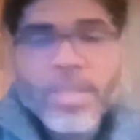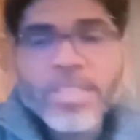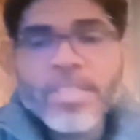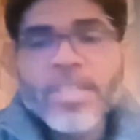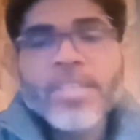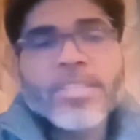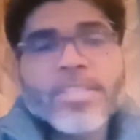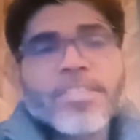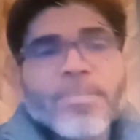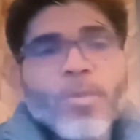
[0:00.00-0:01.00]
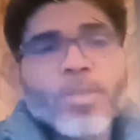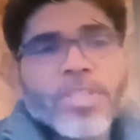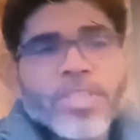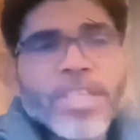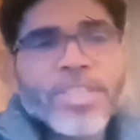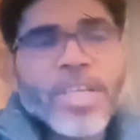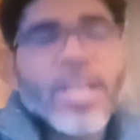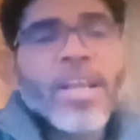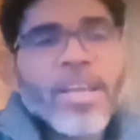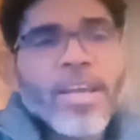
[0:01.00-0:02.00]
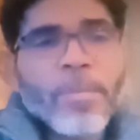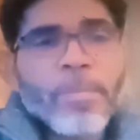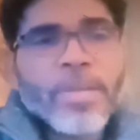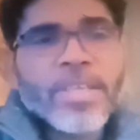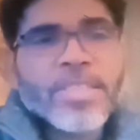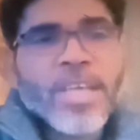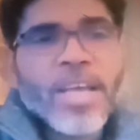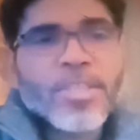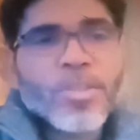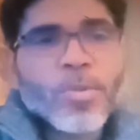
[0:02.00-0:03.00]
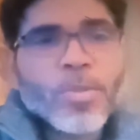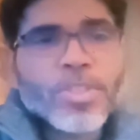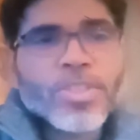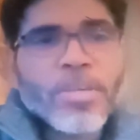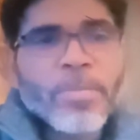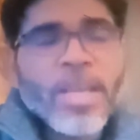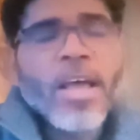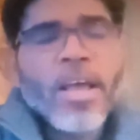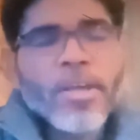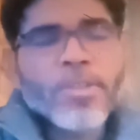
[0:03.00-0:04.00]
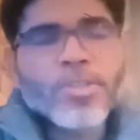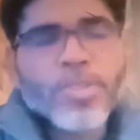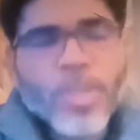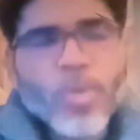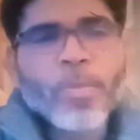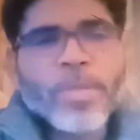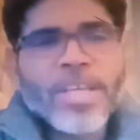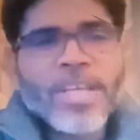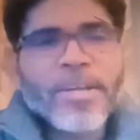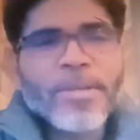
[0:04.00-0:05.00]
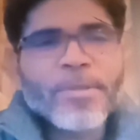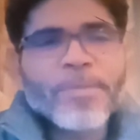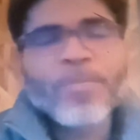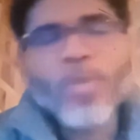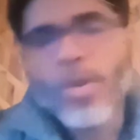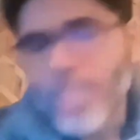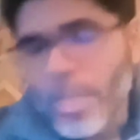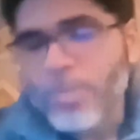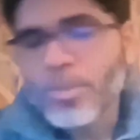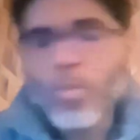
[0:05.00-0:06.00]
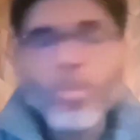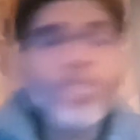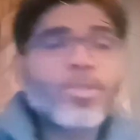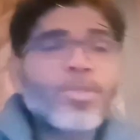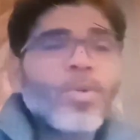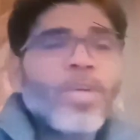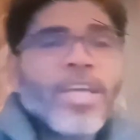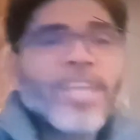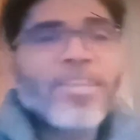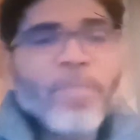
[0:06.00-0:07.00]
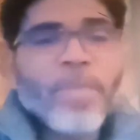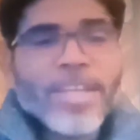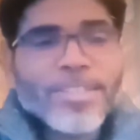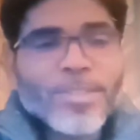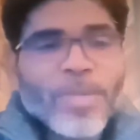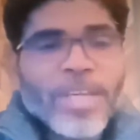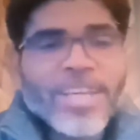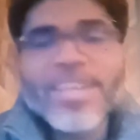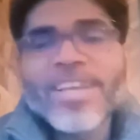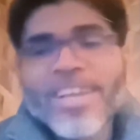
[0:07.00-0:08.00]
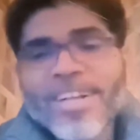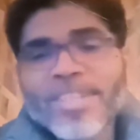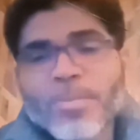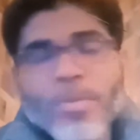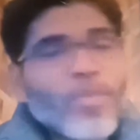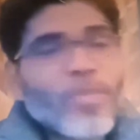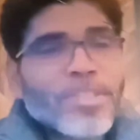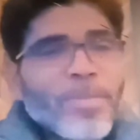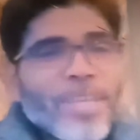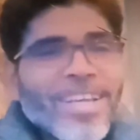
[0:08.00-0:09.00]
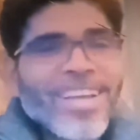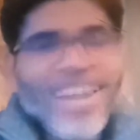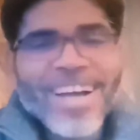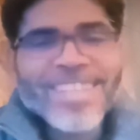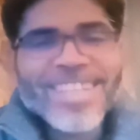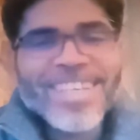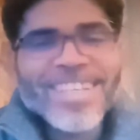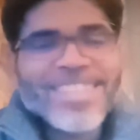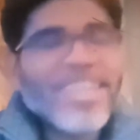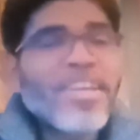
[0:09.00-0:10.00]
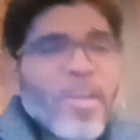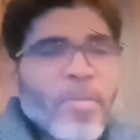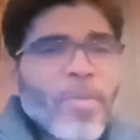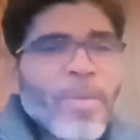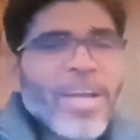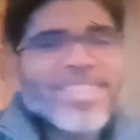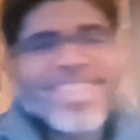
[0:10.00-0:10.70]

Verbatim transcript: बट दिस इज मोस्ट असेंशियल अपने साथ कुछ समय जरूर बिताया करो और थैंक यू सो मच दोस्तों इतने प्यार से सुनने के लिए कल सुबह फिर से मिलेंगे आज के लिए इतना ही बाय